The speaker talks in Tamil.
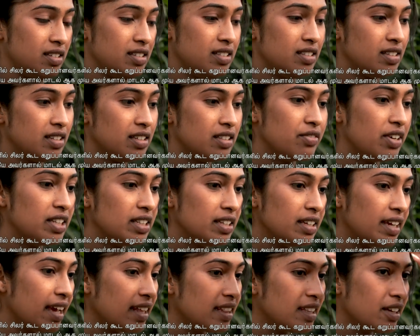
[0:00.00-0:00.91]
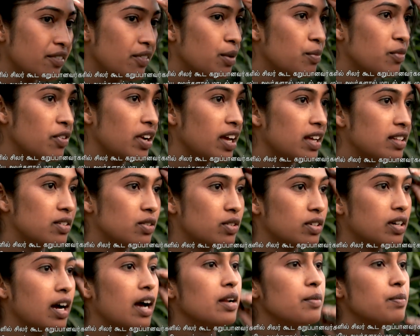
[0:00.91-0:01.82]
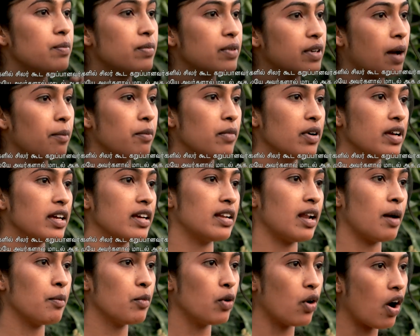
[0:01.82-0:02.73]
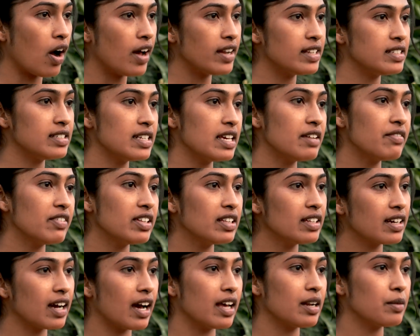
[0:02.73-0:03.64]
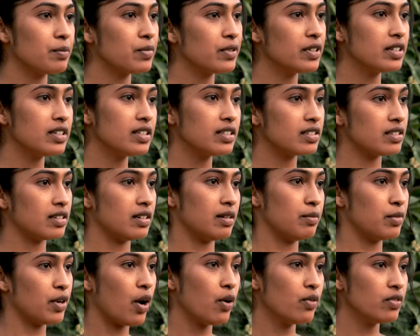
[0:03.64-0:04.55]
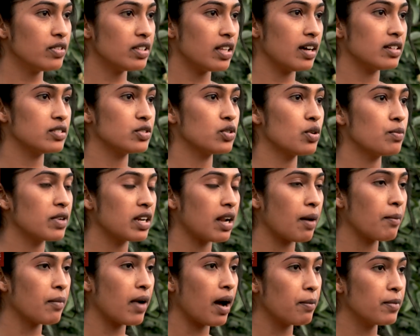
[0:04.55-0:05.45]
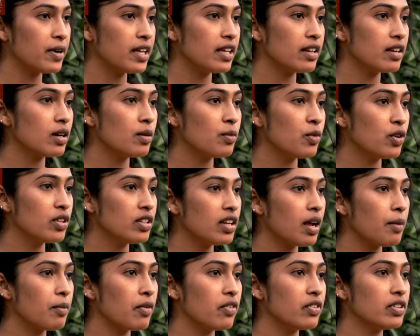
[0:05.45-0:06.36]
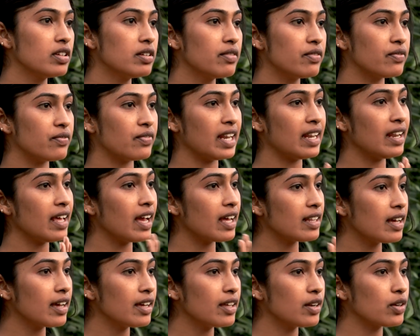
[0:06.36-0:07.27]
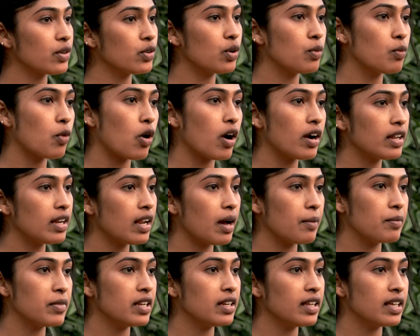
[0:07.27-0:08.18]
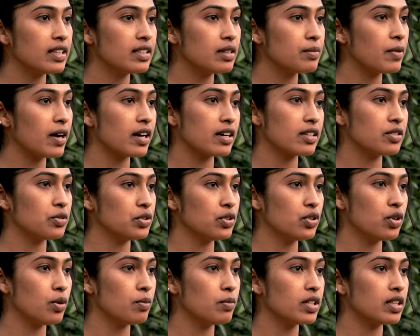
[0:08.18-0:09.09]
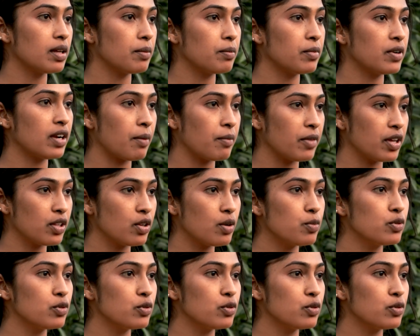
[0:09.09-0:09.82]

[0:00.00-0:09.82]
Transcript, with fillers: இது இது வந்து ஏற்றுக்கவே முடியாது கருப்பு நம்ம நம்ம ஆரிஜினே வந்து கருப்பு ப்ரௌன் தான் ஸோ நம்ம அப்படி இருக்கும்போது நம்ம வந்து வெள்ளையாக தான் இருக்கணும் மாடல் அப்படின்னு எதிர்பார்க்கறது வந்து ரொம்ப தப்பு நம்ம ஏதோ